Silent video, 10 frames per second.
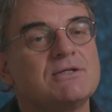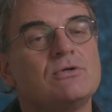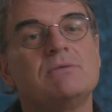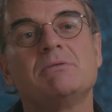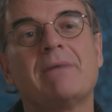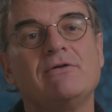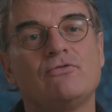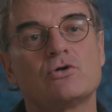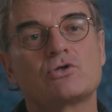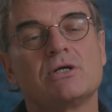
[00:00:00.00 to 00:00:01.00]
Sicht und mit meinen
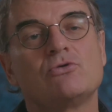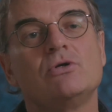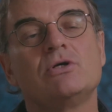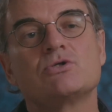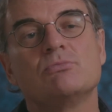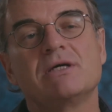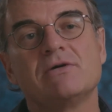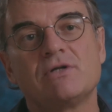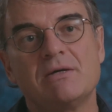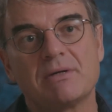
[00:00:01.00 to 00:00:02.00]
Forschungen natürlich zum
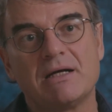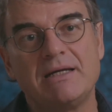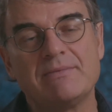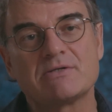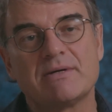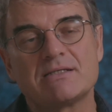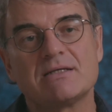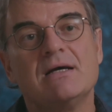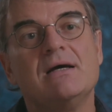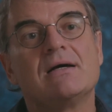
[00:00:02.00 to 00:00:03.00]
Begriff der imperialen Lebensweise
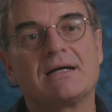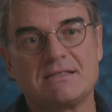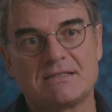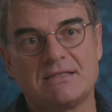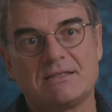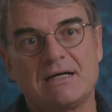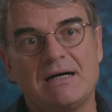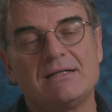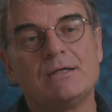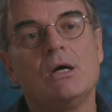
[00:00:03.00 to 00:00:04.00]
ganz
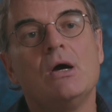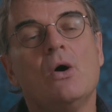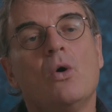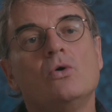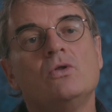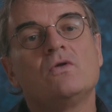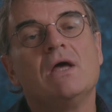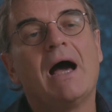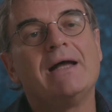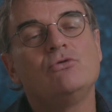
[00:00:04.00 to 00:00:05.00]
zentral. Und
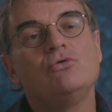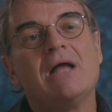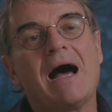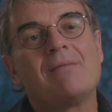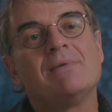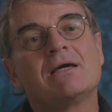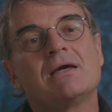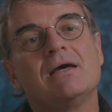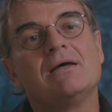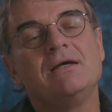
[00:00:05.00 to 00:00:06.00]
eine
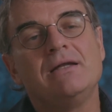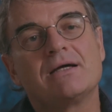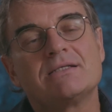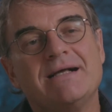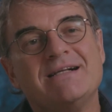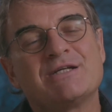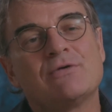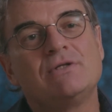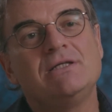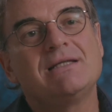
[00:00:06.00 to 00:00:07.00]
Dynamik äh, in der
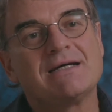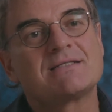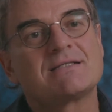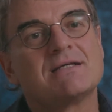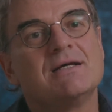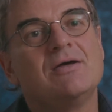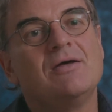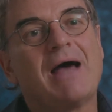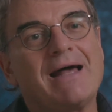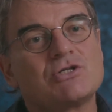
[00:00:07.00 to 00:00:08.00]
Gesellschaft, die das
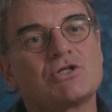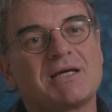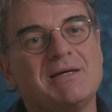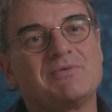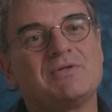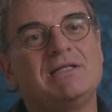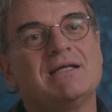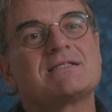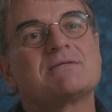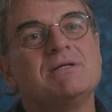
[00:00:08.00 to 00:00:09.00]
anstrebt, die
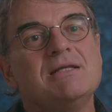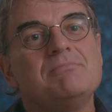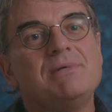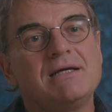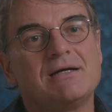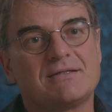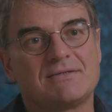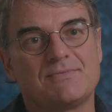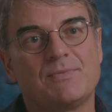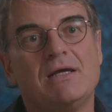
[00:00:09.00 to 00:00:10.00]
das mit im Blick hat.